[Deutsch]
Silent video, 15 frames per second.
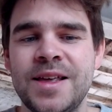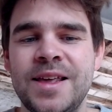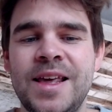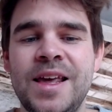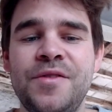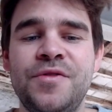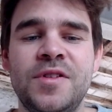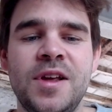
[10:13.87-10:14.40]

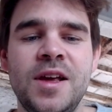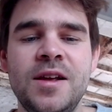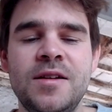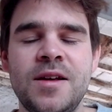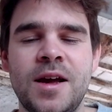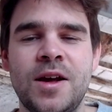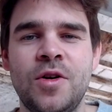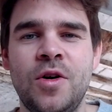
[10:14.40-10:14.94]
GFT
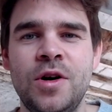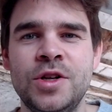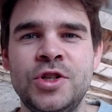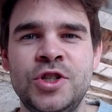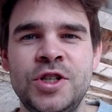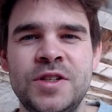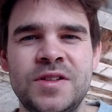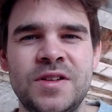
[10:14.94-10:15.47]

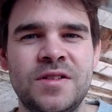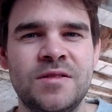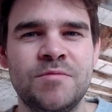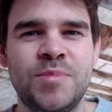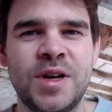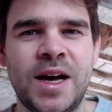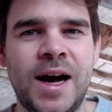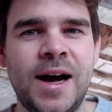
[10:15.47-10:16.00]
Technologies ist ein
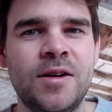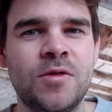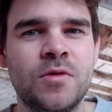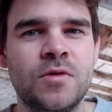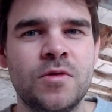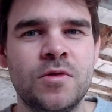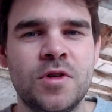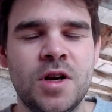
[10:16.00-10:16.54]

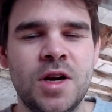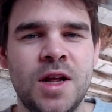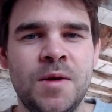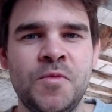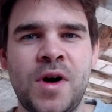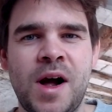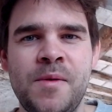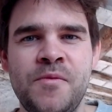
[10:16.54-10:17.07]
Beratungsunternehmen,
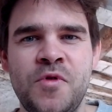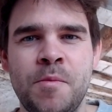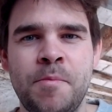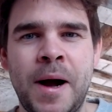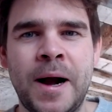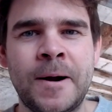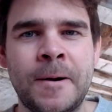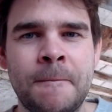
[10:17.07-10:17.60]
vor allem für
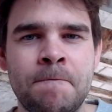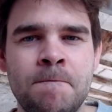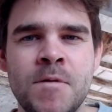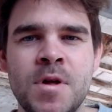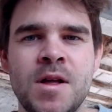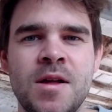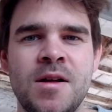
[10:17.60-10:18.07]
Banken,